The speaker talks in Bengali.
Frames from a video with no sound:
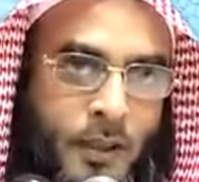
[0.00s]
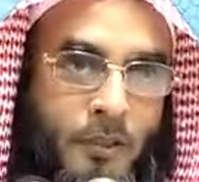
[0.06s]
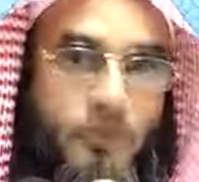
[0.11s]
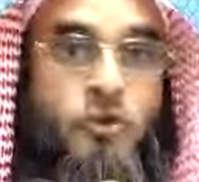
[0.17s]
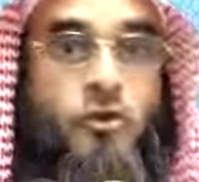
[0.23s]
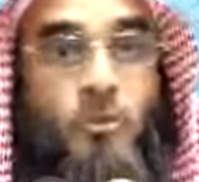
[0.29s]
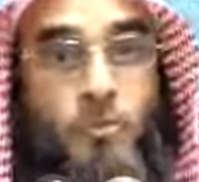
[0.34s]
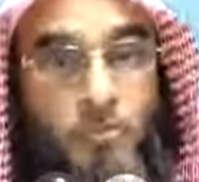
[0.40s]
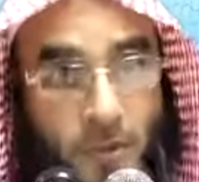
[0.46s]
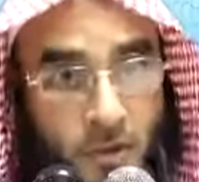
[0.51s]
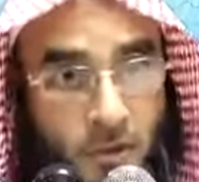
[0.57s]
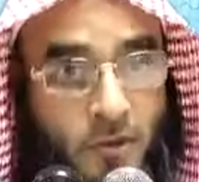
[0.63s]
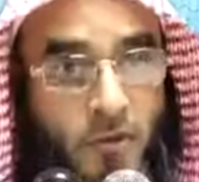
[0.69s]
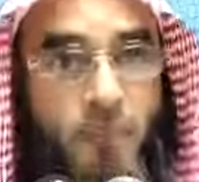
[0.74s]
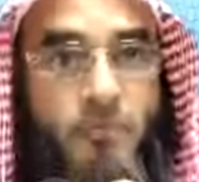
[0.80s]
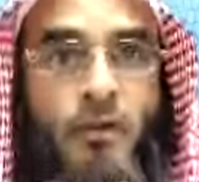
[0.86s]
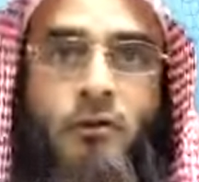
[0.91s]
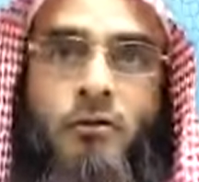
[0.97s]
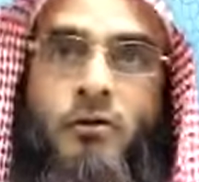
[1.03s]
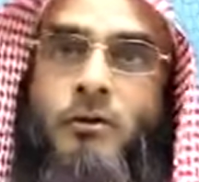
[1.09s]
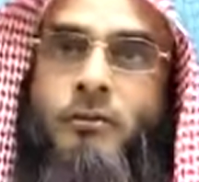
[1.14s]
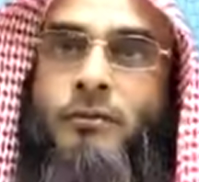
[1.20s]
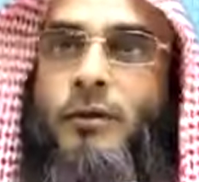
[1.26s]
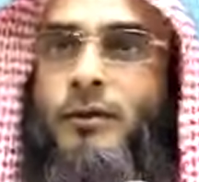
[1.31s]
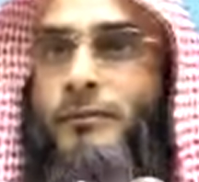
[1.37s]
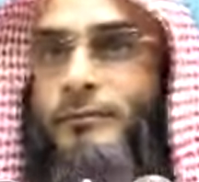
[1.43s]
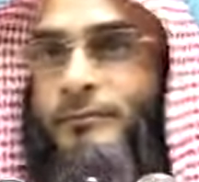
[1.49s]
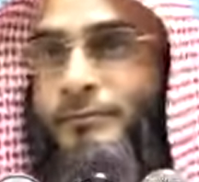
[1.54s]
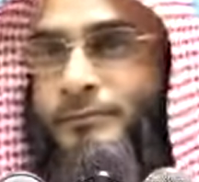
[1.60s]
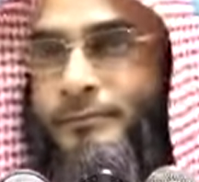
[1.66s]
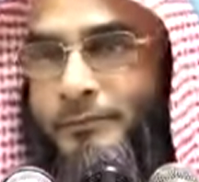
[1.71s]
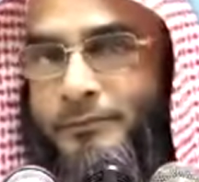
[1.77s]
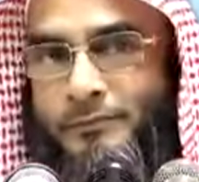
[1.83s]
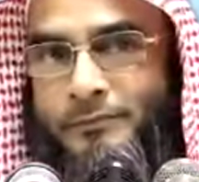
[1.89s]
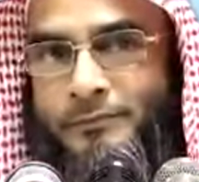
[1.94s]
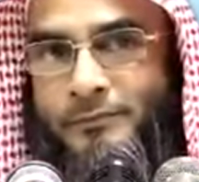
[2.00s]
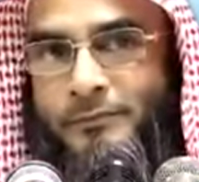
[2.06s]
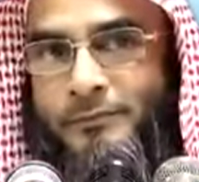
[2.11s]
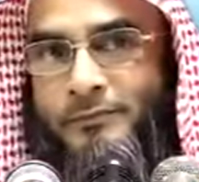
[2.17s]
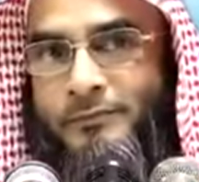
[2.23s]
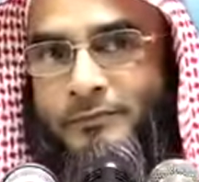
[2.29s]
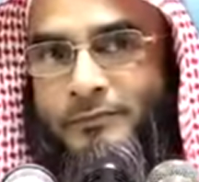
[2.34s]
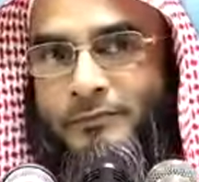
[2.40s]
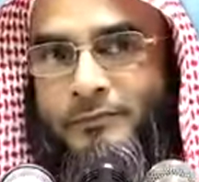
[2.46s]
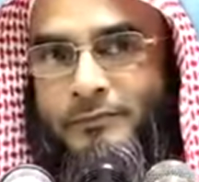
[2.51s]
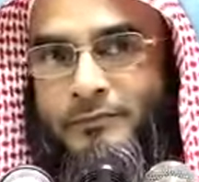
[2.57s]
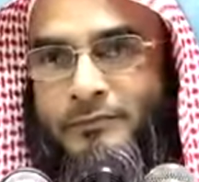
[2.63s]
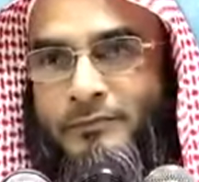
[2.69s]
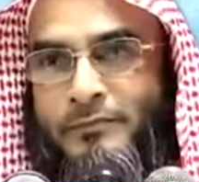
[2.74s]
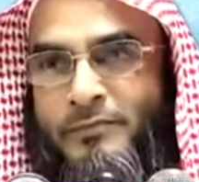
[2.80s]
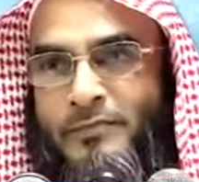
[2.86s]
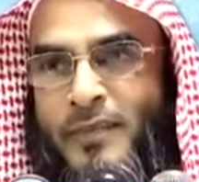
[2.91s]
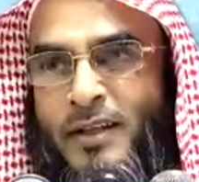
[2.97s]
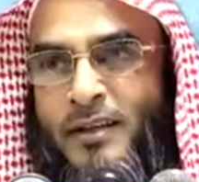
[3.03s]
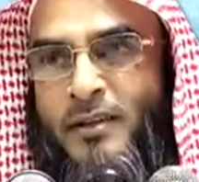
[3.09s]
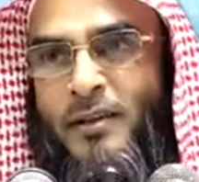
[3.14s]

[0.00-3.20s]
আবার চব্বিশ দিয়েও তো ভাগ করতে পারি হুম